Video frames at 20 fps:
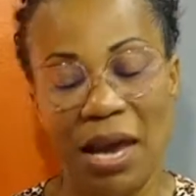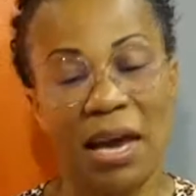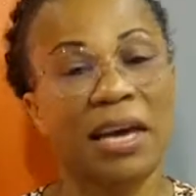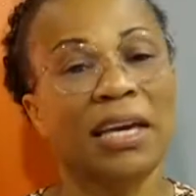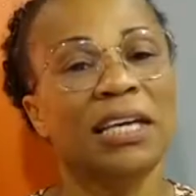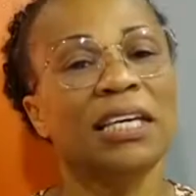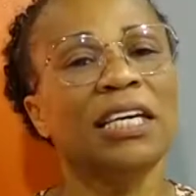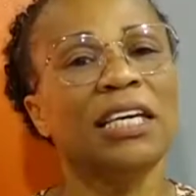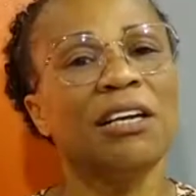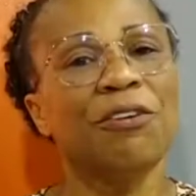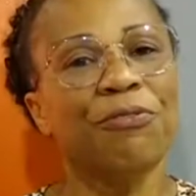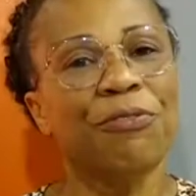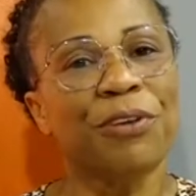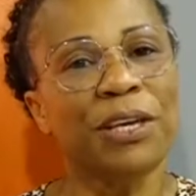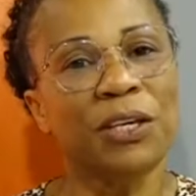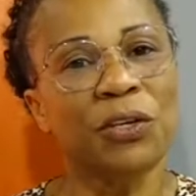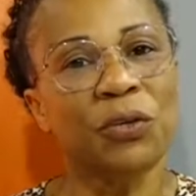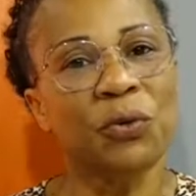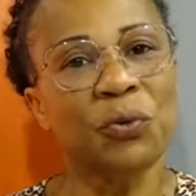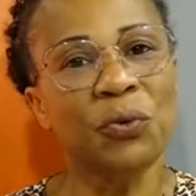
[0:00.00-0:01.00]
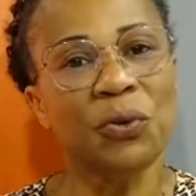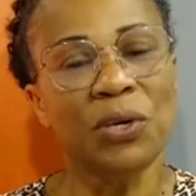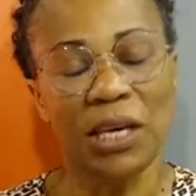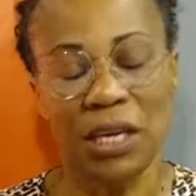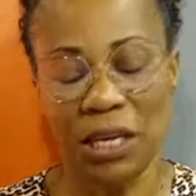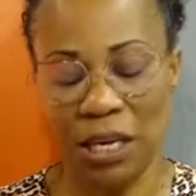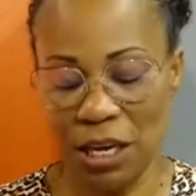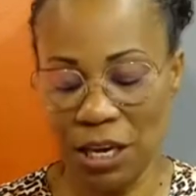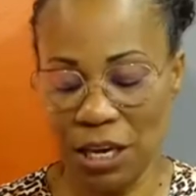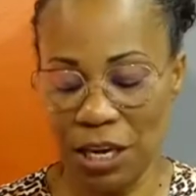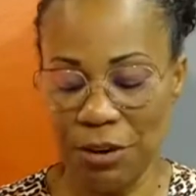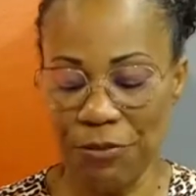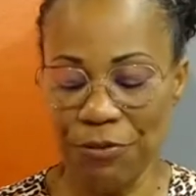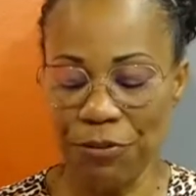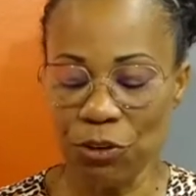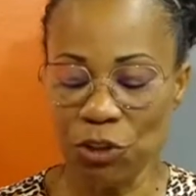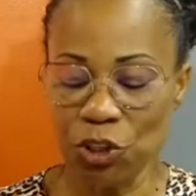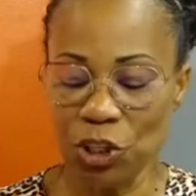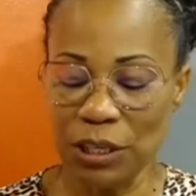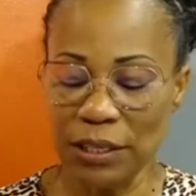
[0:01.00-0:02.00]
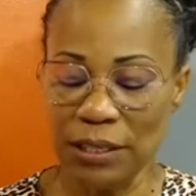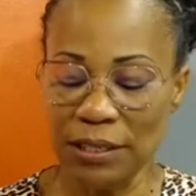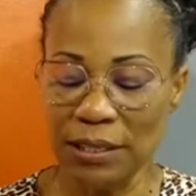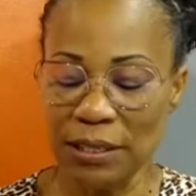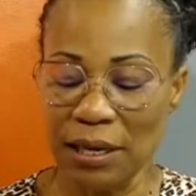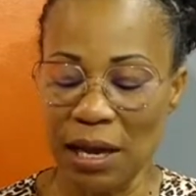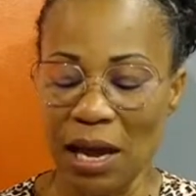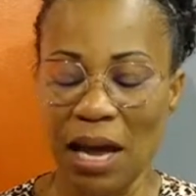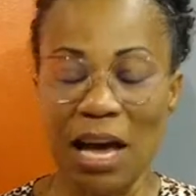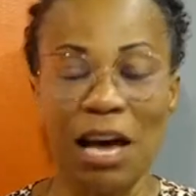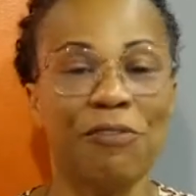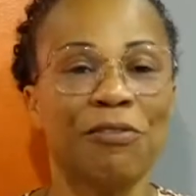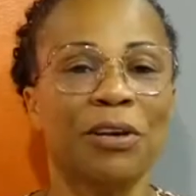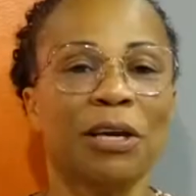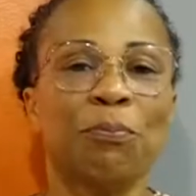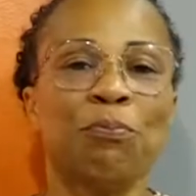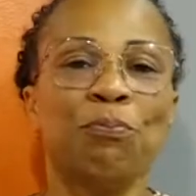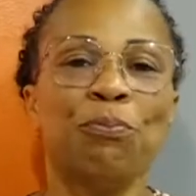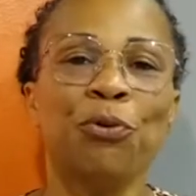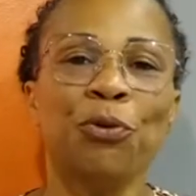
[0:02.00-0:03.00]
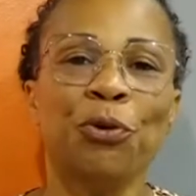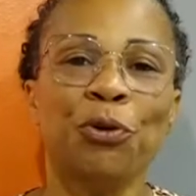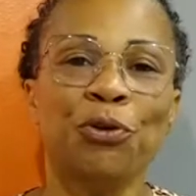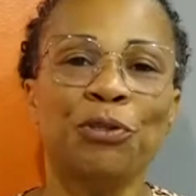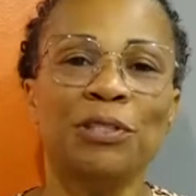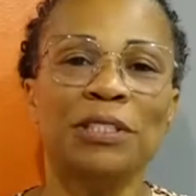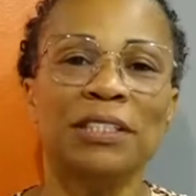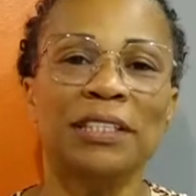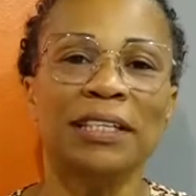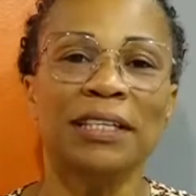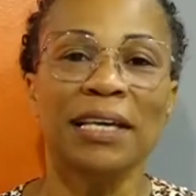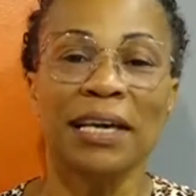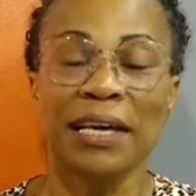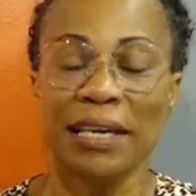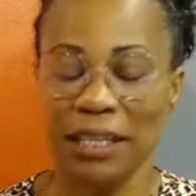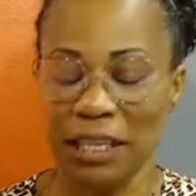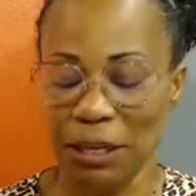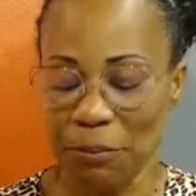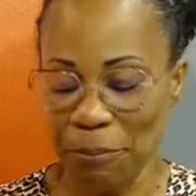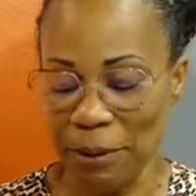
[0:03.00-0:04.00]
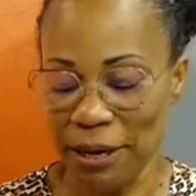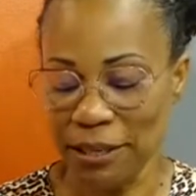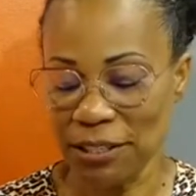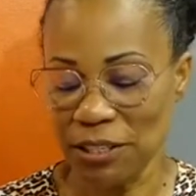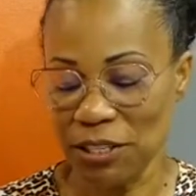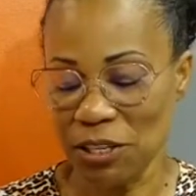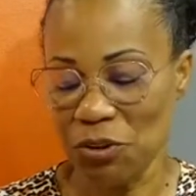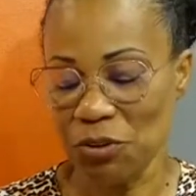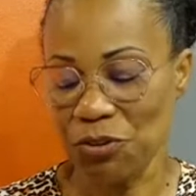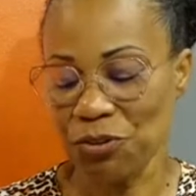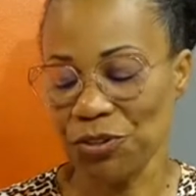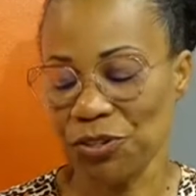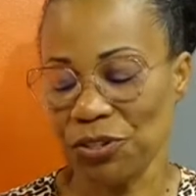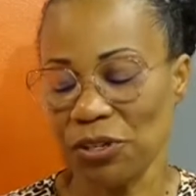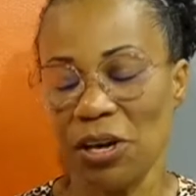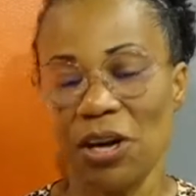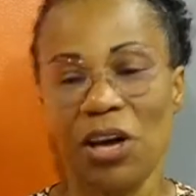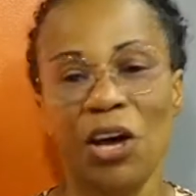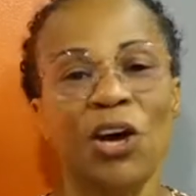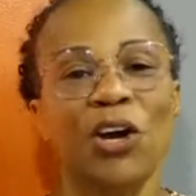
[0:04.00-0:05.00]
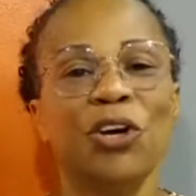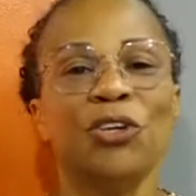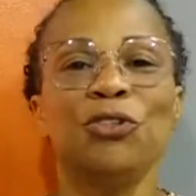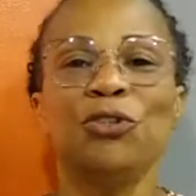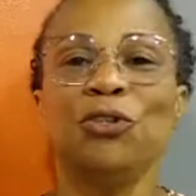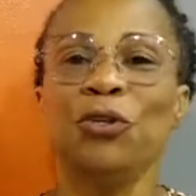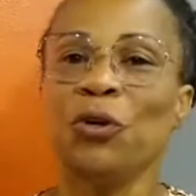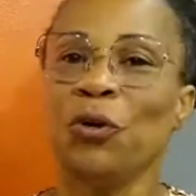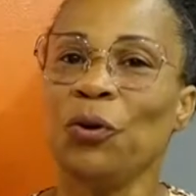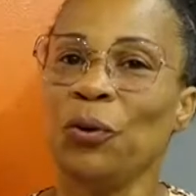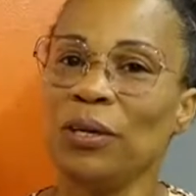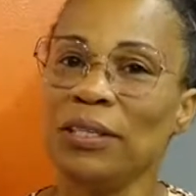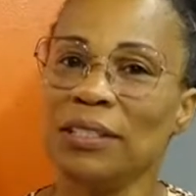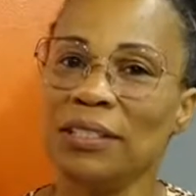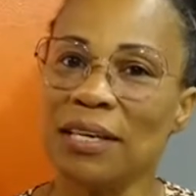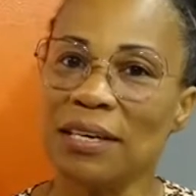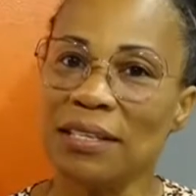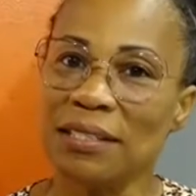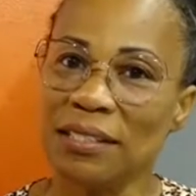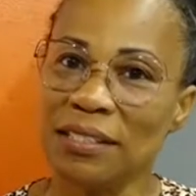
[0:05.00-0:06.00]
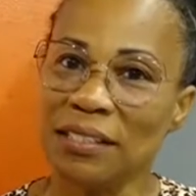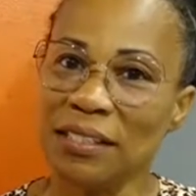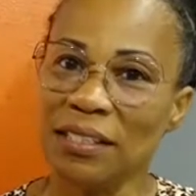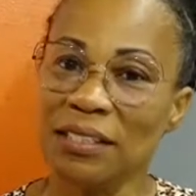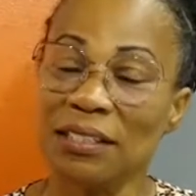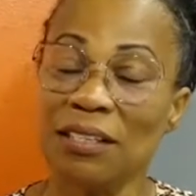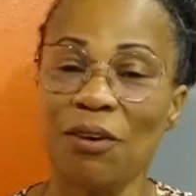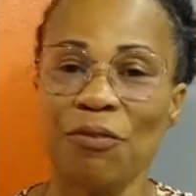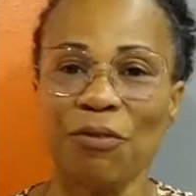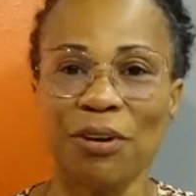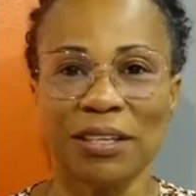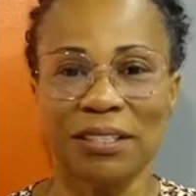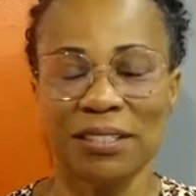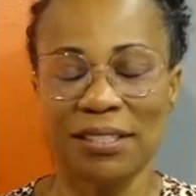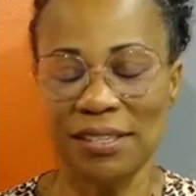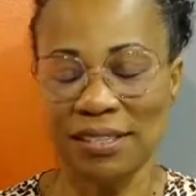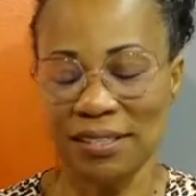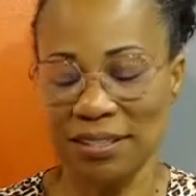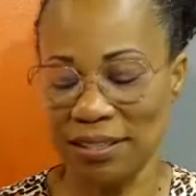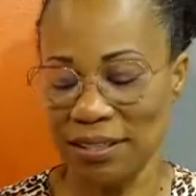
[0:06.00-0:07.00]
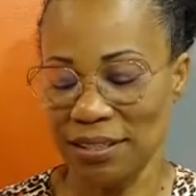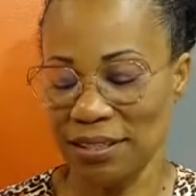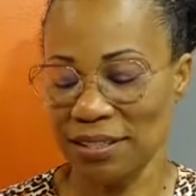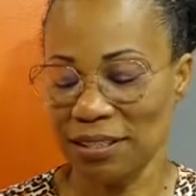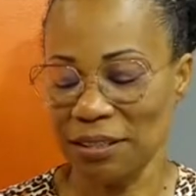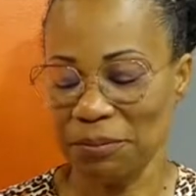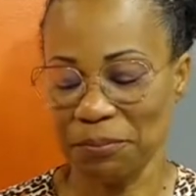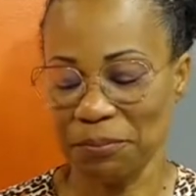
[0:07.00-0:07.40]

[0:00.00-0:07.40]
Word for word: Il vécut et évangélisa avec pureté patience. 2 Corinthiens 6, verset 6.